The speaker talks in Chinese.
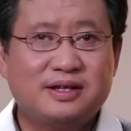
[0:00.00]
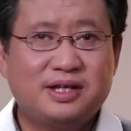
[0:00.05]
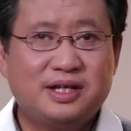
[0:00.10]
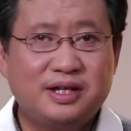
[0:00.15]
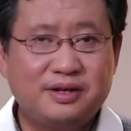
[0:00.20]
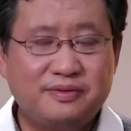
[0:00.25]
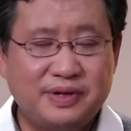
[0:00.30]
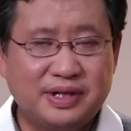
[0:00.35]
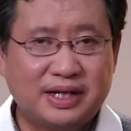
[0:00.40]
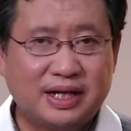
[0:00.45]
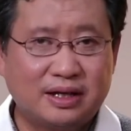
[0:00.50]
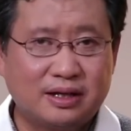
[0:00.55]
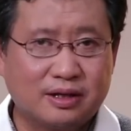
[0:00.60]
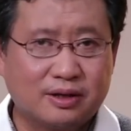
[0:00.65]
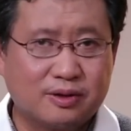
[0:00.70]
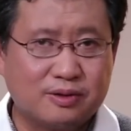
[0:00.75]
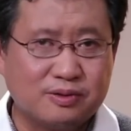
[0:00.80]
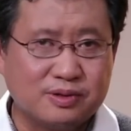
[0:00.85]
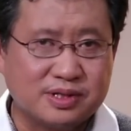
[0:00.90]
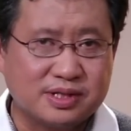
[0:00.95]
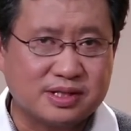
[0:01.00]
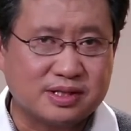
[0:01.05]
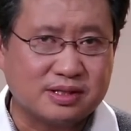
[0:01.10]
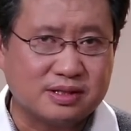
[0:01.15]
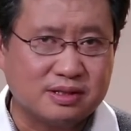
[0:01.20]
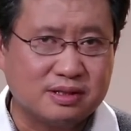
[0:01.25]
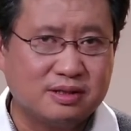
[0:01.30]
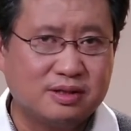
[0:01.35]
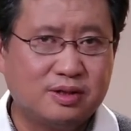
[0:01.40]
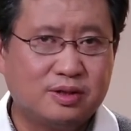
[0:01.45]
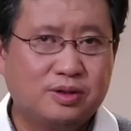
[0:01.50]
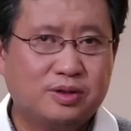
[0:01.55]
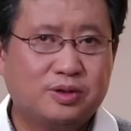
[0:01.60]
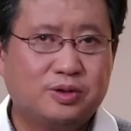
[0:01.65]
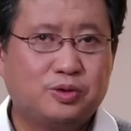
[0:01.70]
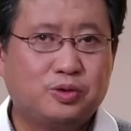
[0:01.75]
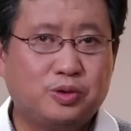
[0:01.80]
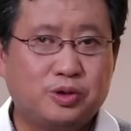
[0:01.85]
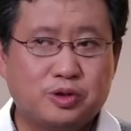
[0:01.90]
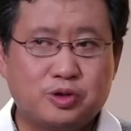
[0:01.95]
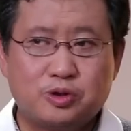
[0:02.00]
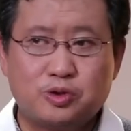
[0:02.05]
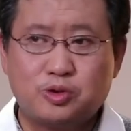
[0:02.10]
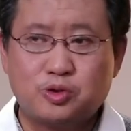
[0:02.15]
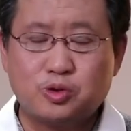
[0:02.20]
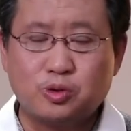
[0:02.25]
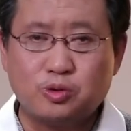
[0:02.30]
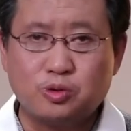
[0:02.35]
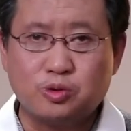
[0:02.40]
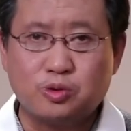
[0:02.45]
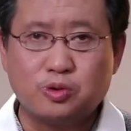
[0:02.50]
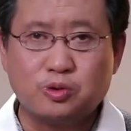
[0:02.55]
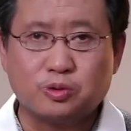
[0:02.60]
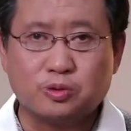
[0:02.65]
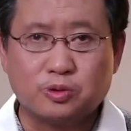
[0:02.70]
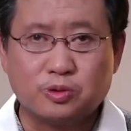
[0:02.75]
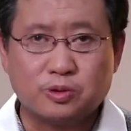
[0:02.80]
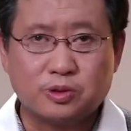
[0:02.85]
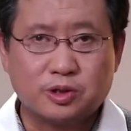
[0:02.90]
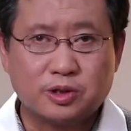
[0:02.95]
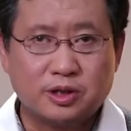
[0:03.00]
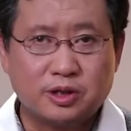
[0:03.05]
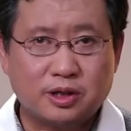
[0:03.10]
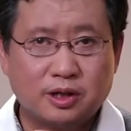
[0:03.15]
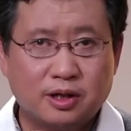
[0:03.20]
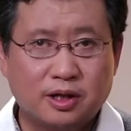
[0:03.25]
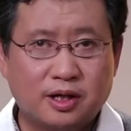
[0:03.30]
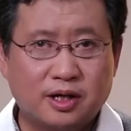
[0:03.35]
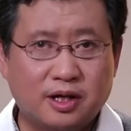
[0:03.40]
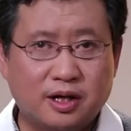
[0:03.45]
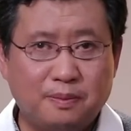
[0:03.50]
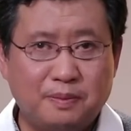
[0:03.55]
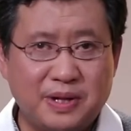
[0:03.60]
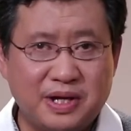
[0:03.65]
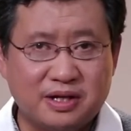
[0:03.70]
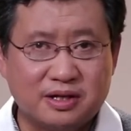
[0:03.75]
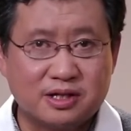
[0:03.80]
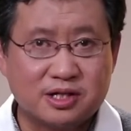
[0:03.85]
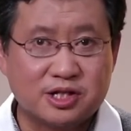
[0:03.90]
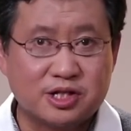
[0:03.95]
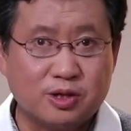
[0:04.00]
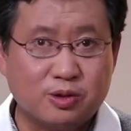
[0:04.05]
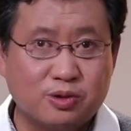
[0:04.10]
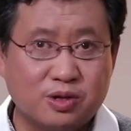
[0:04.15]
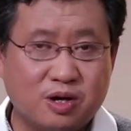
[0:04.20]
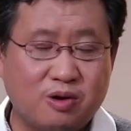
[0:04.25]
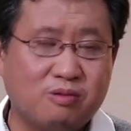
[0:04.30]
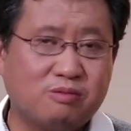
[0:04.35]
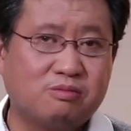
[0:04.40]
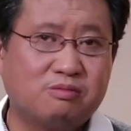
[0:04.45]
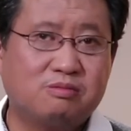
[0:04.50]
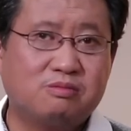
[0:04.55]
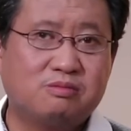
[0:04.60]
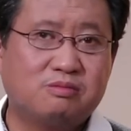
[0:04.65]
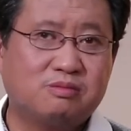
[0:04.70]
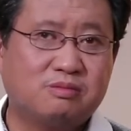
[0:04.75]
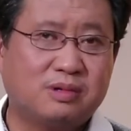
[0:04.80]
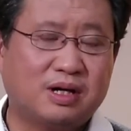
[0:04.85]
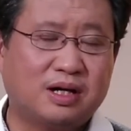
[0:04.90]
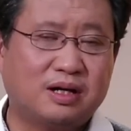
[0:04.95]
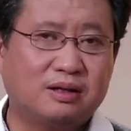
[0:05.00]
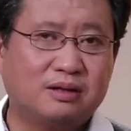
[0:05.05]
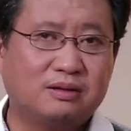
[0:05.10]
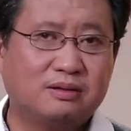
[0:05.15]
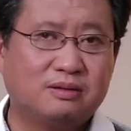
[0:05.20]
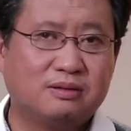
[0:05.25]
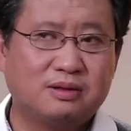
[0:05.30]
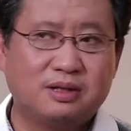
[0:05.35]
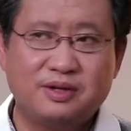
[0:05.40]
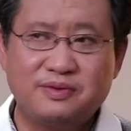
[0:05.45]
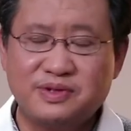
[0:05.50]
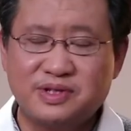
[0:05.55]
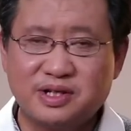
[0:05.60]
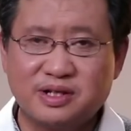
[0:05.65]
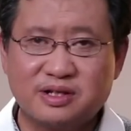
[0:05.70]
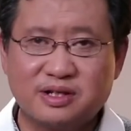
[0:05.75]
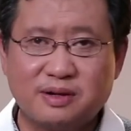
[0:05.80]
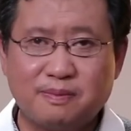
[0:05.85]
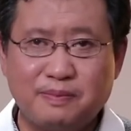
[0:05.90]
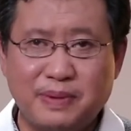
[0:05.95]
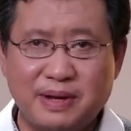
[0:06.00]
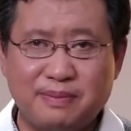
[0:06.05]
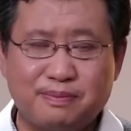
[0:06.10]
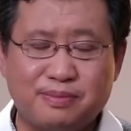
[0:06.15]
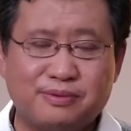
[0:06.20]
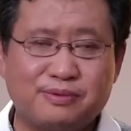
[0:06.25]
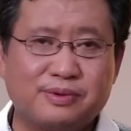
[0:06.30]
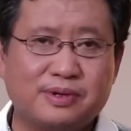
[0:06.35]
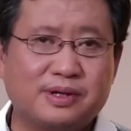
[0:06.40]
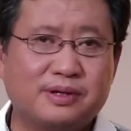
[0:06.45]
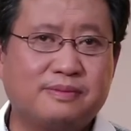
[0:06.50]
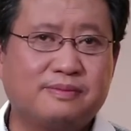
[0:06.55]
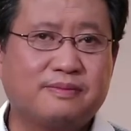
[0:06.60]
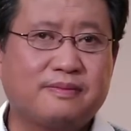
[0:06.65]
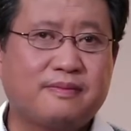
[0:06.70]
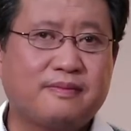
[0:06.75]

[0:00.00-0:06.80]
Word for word: 因为他的公司与中共合并收购啊，因为这个事儿被捕了。